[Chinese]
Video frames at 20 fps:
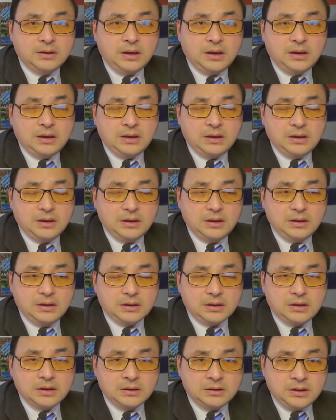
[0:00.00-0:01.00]
呃，
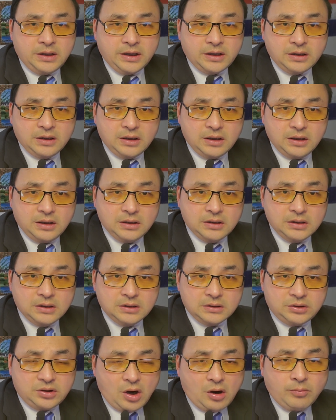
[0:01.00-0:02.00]
跟那个
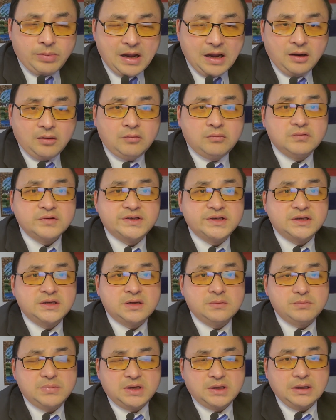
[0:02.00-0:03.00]
雕牌胡锡
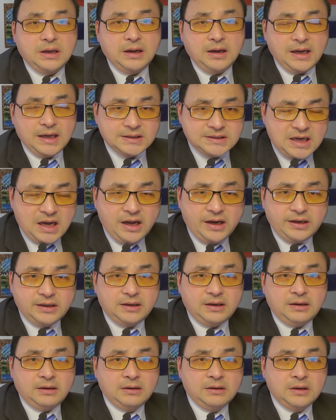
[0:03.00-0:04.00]
进比呢还差一
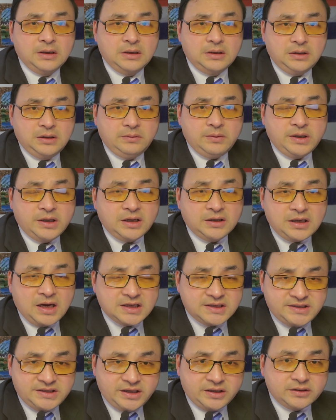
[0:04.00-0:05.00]
点。因为呢，它
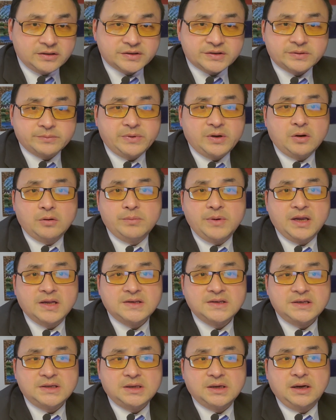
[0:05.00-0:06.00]
建的是没有边
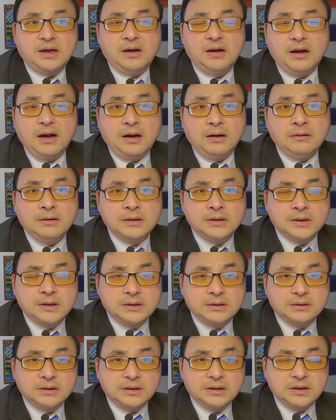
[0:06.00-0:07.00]
际的啊，
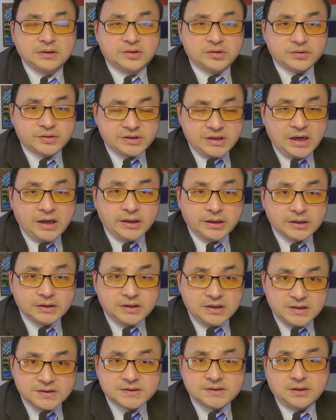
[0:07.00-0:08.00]
呃，就这样一个
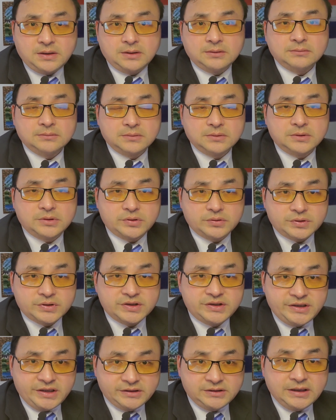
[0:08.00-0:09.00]
底色，就是
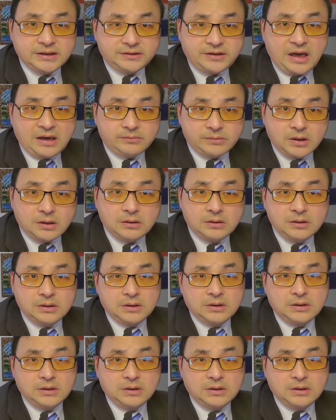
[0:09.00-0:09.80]
现在代表